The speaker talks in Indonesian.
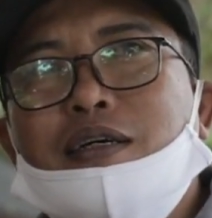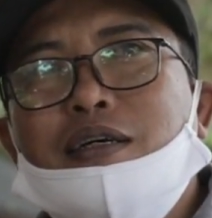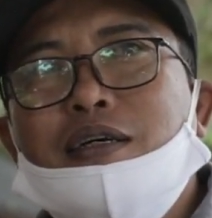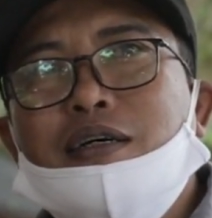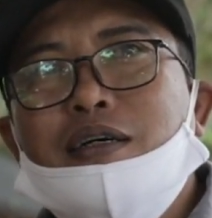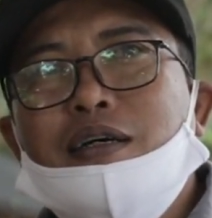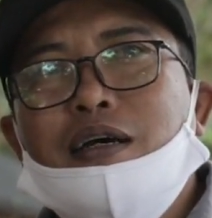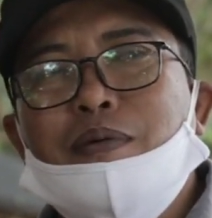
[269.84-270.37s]

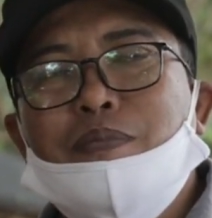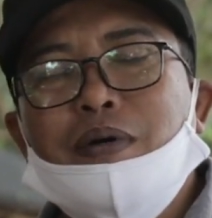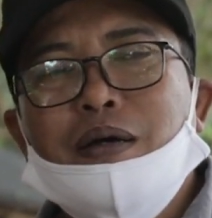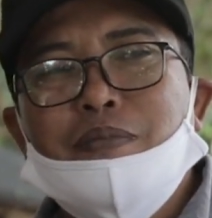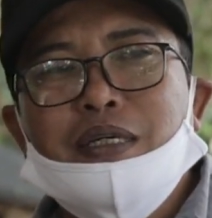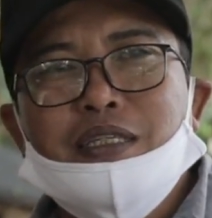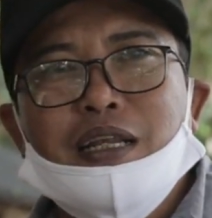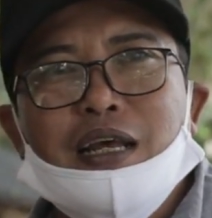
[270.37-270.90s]
eh, apa
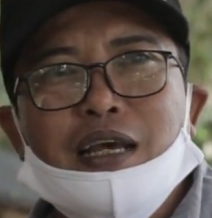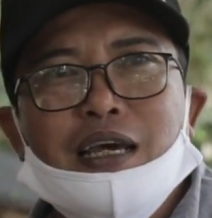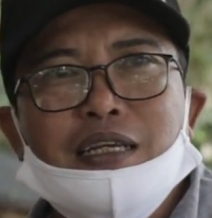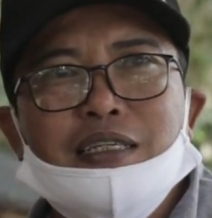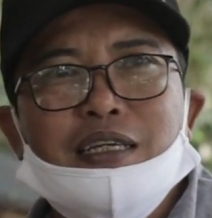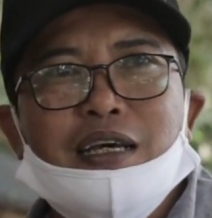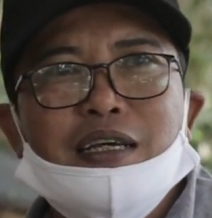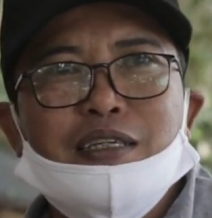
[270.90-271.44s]
masyarakat
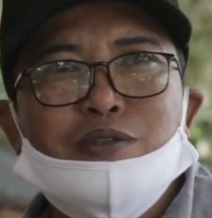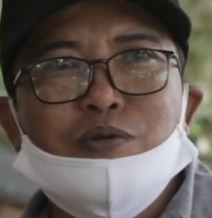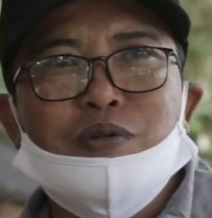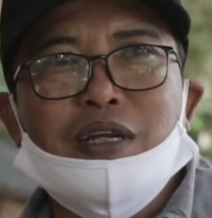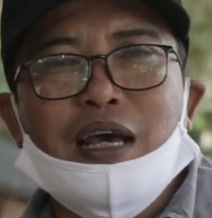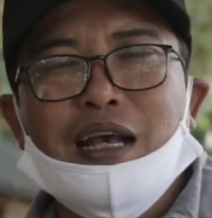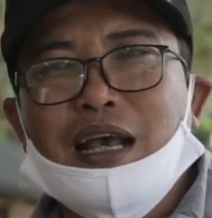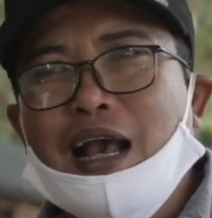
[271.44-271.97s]
yang
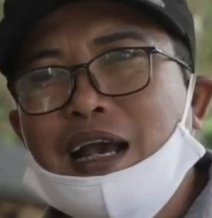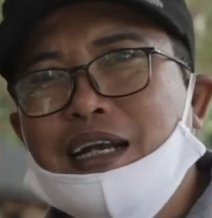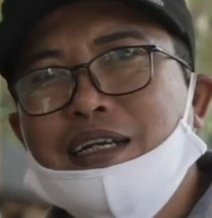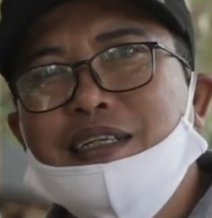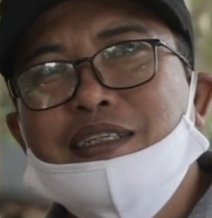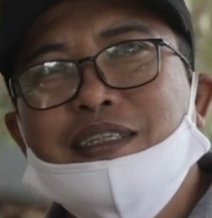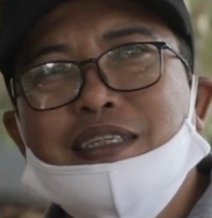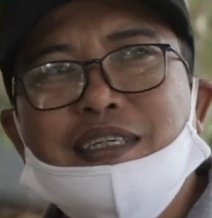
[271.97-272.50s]
sudah kangen